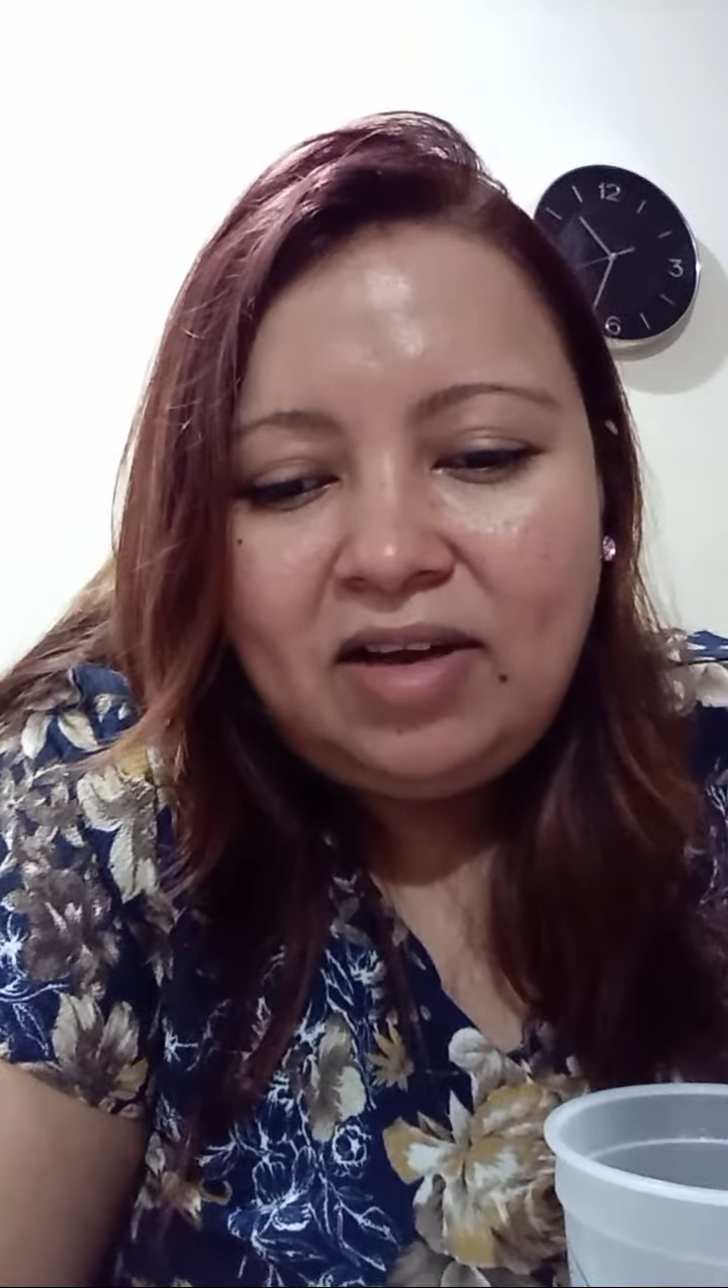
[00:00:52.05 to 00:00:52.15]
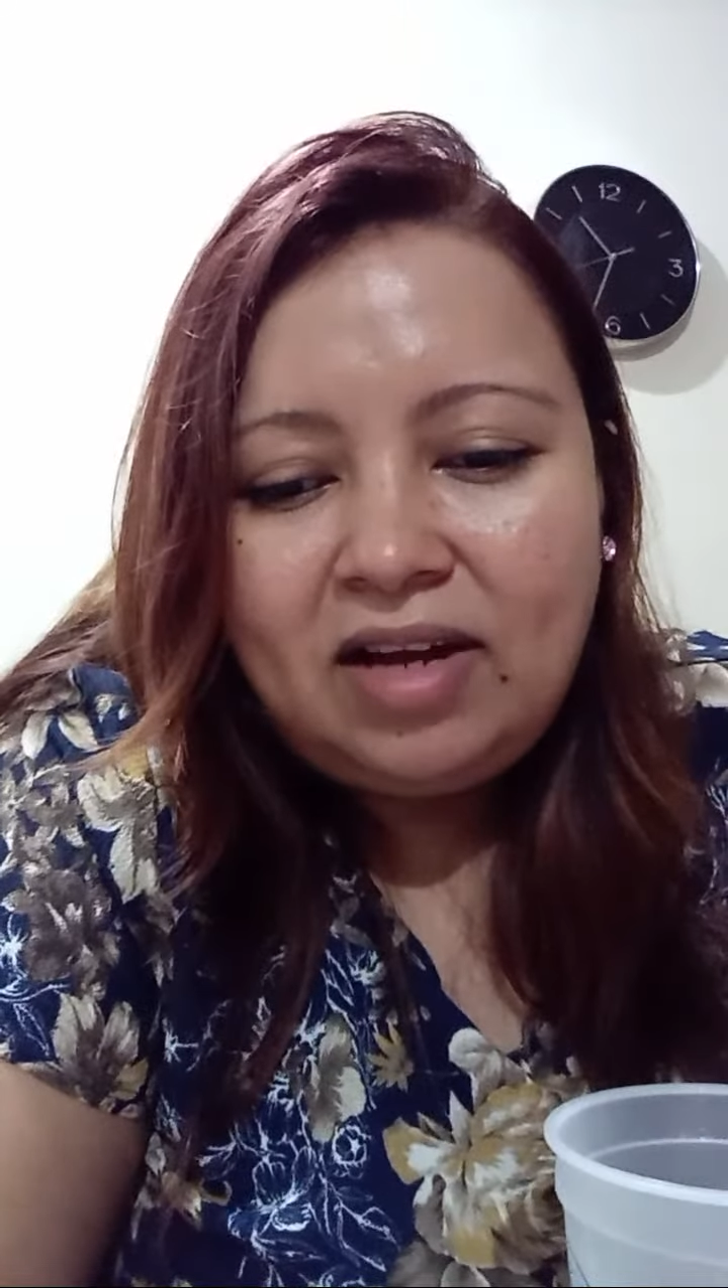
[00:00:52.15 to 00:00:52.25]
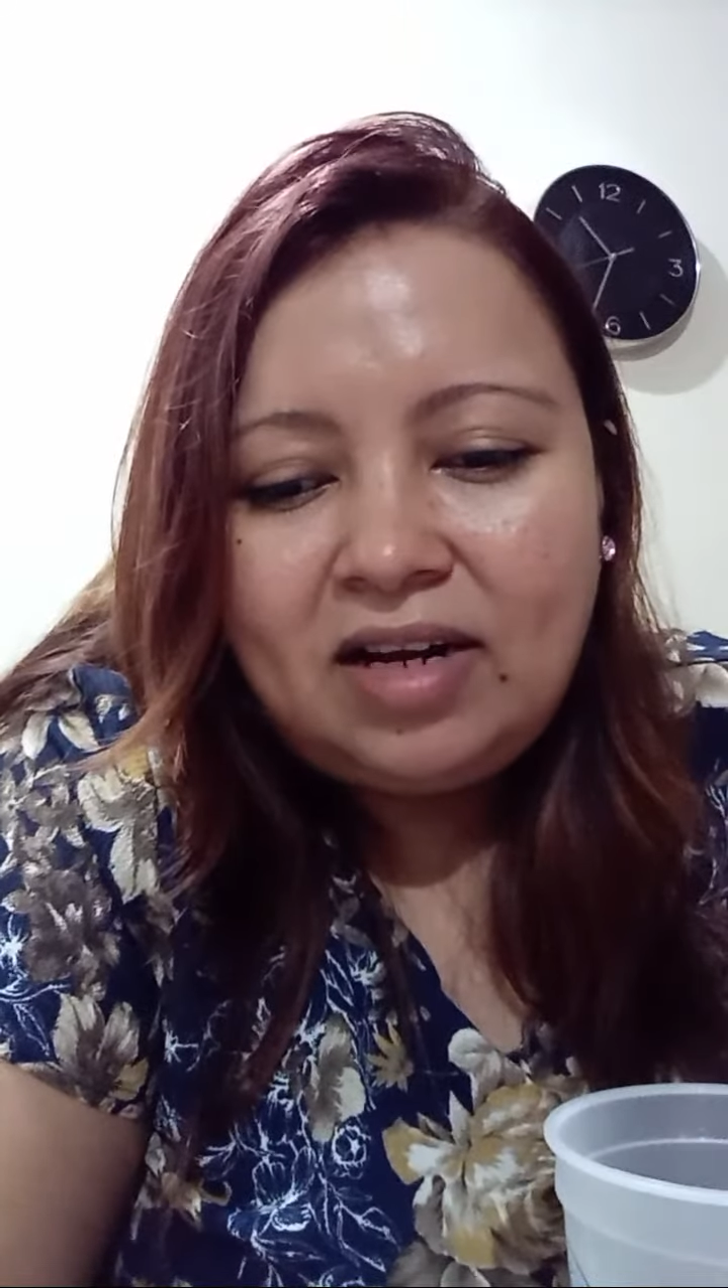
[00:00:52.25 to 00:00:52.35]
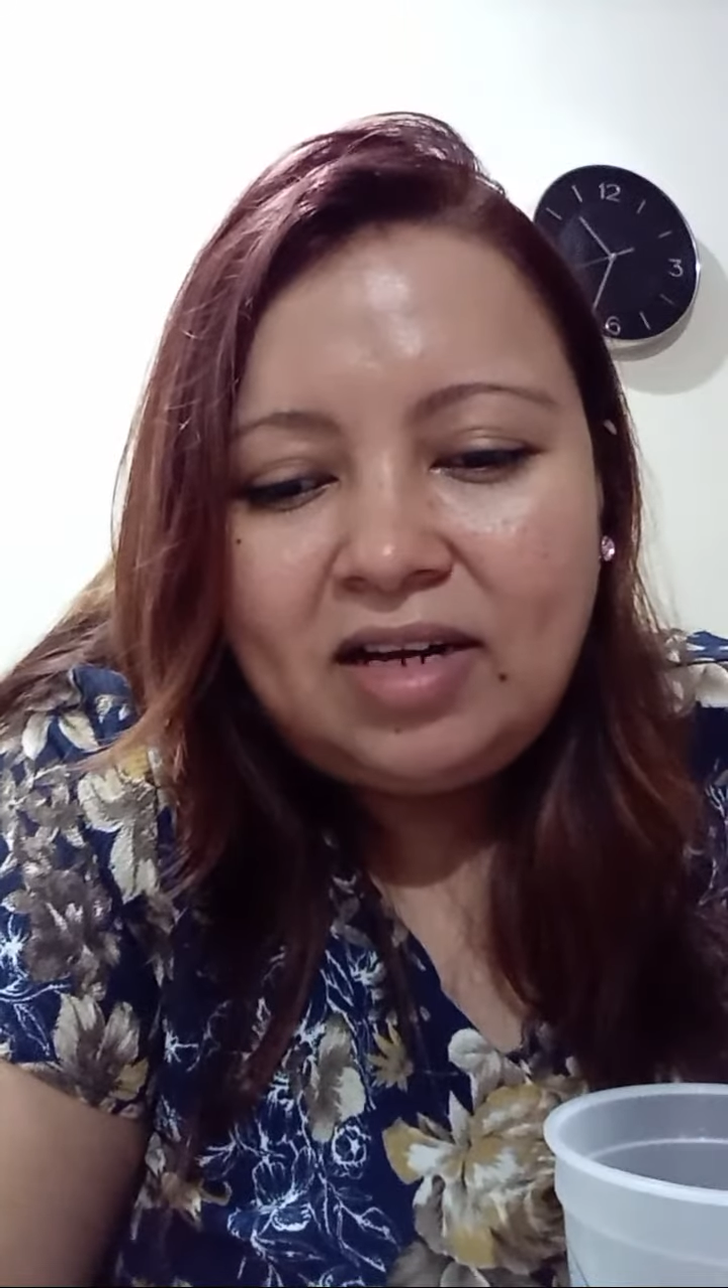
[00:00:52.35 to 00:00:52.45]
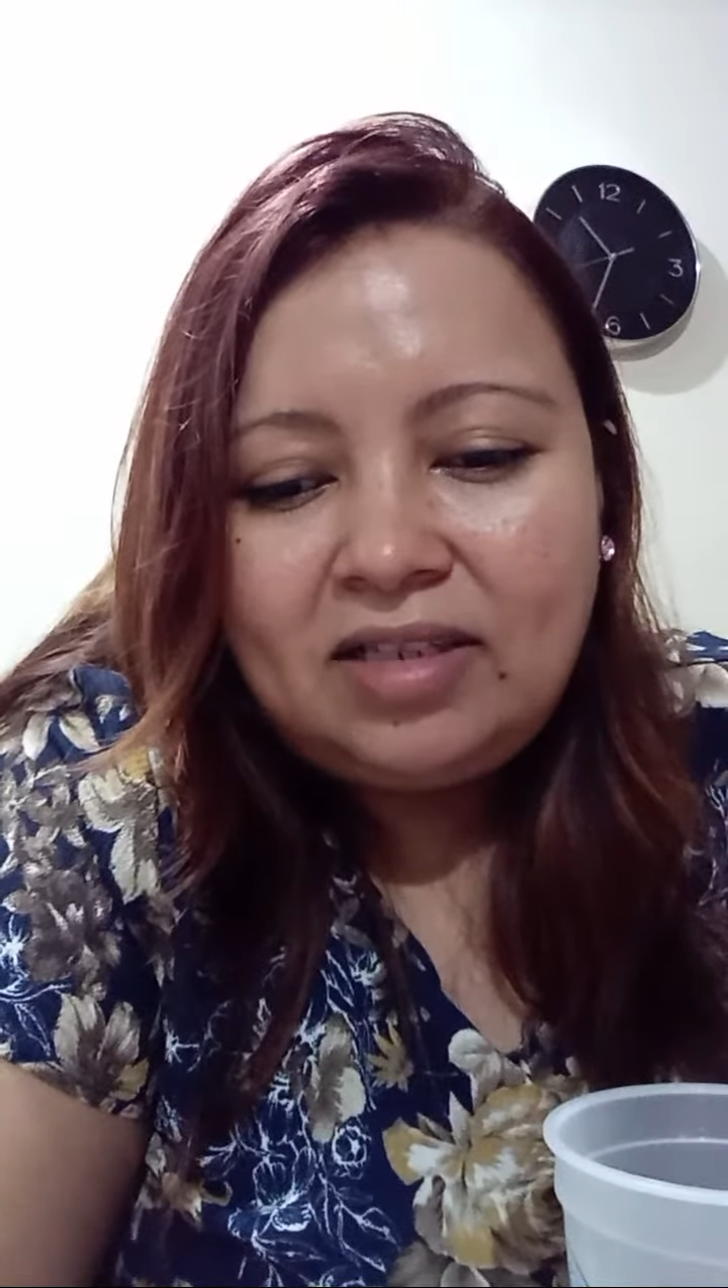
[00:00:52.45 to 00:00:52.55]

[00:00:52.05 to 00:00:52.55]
Herrera,